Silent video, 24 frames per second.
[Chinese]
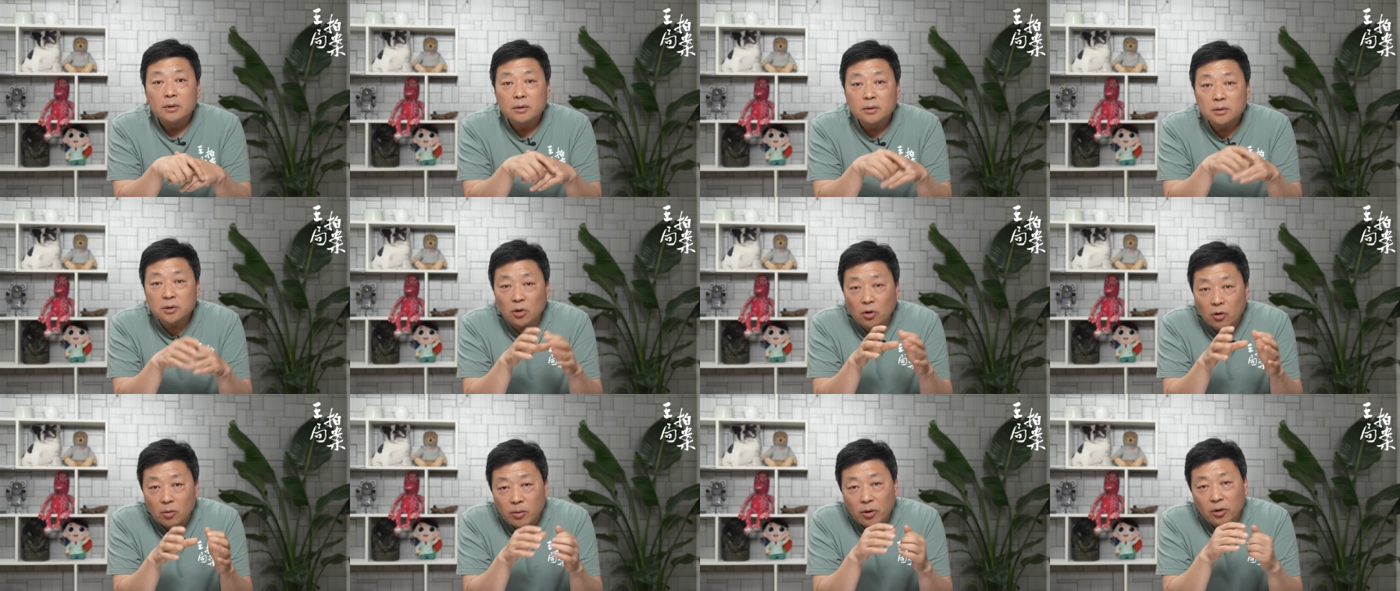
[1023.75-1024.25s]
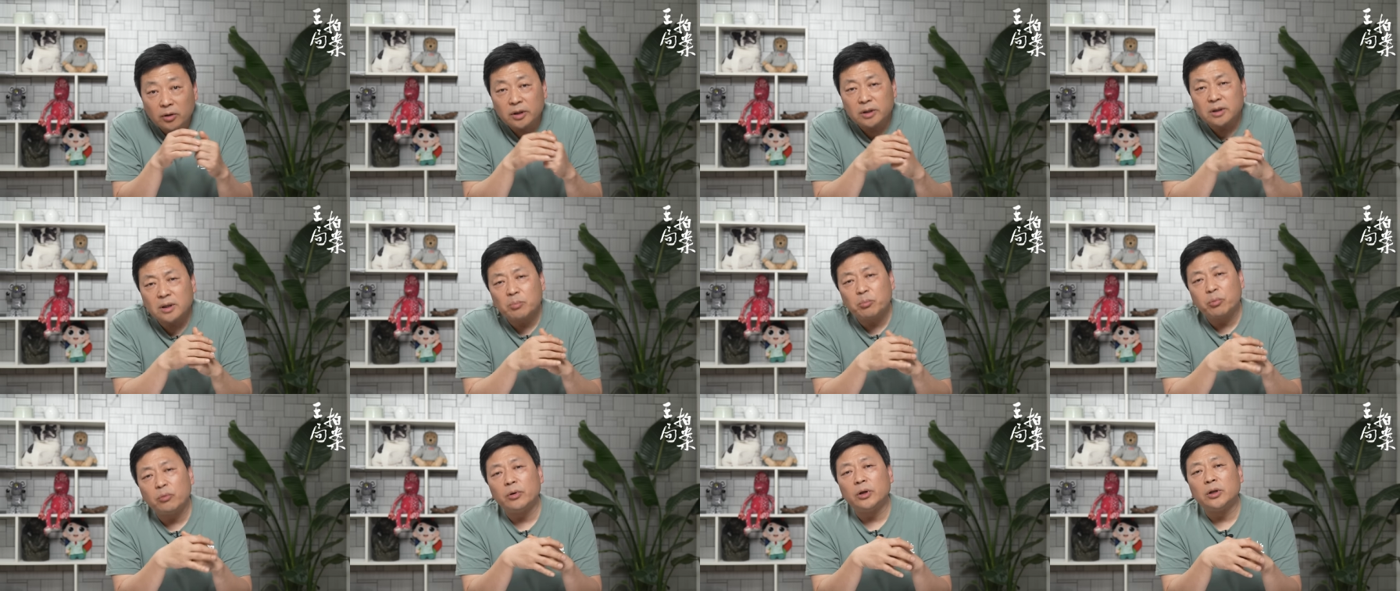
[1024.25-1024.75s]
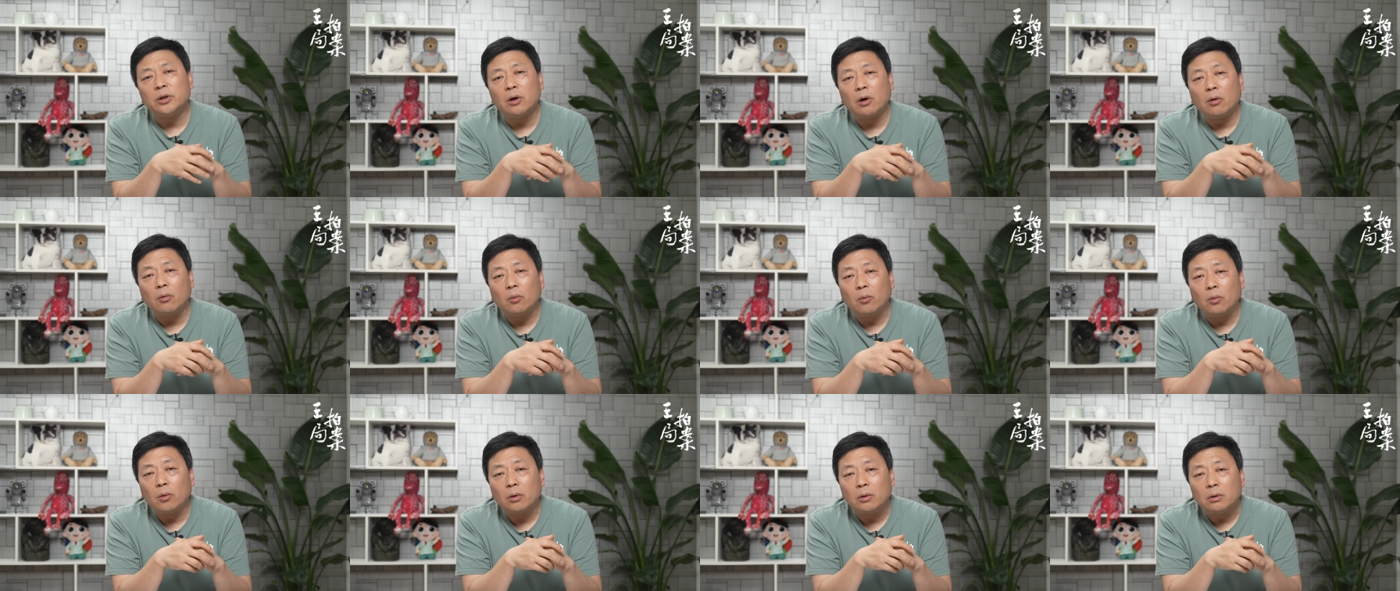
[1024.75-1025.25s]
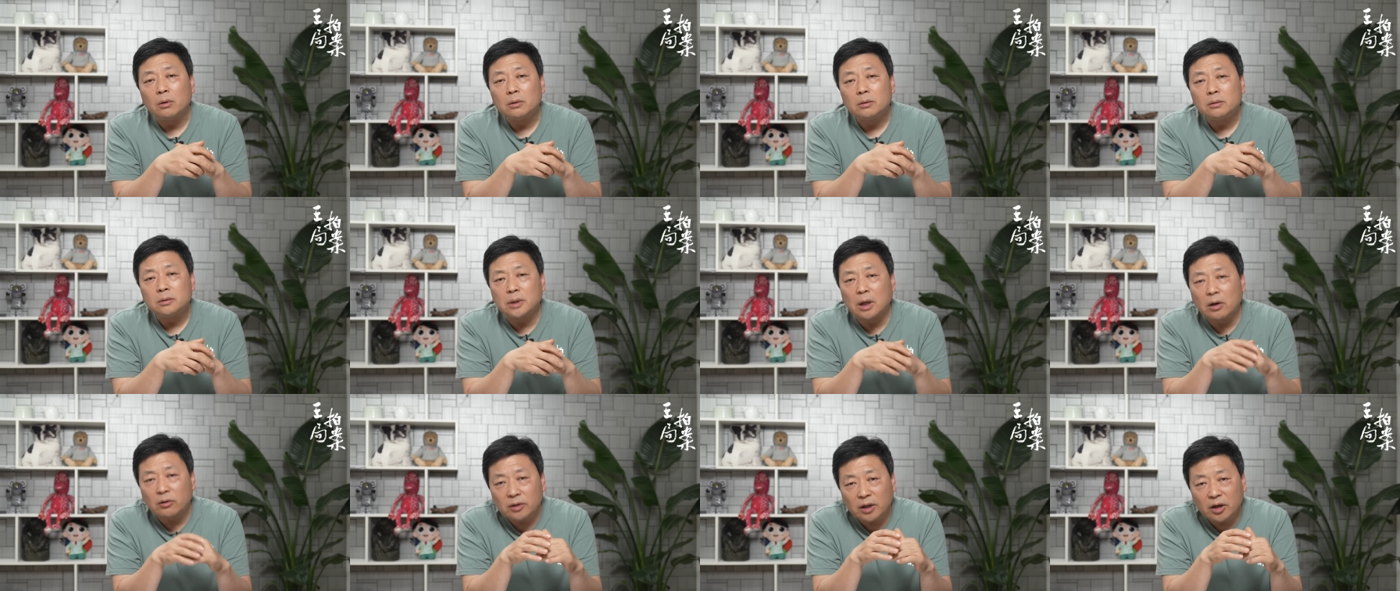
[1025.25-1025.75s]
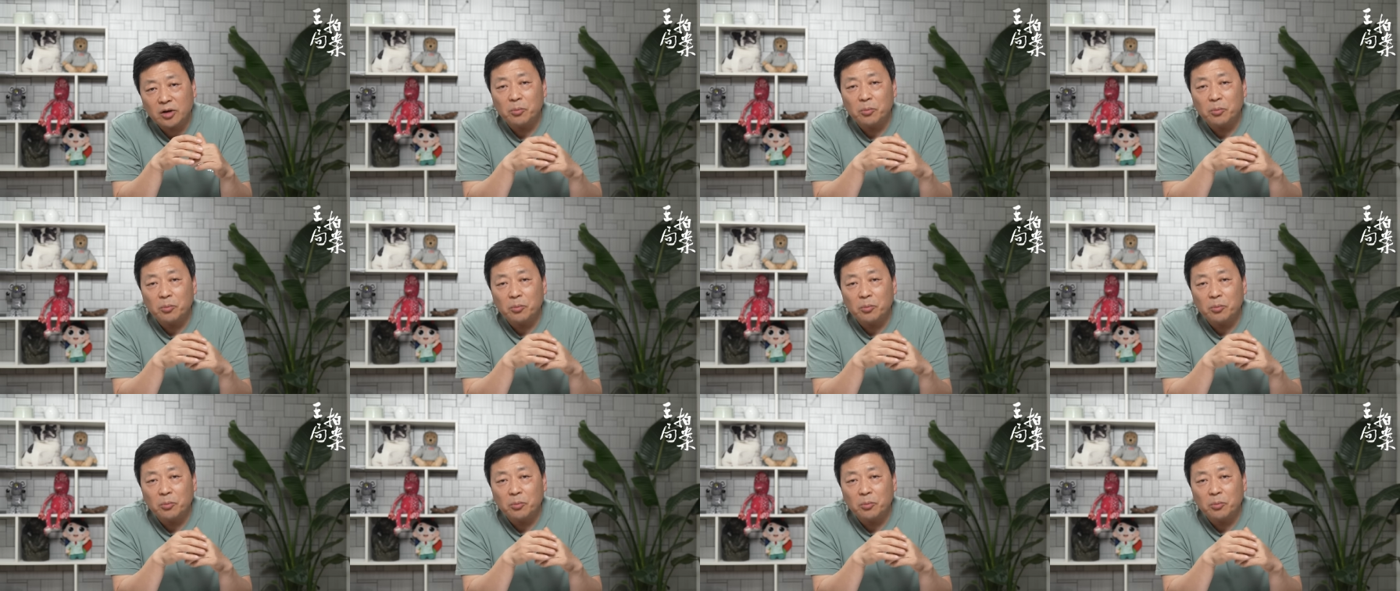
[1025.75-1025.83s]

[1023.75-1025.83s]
这侯宝林呢不会跳舞，然后他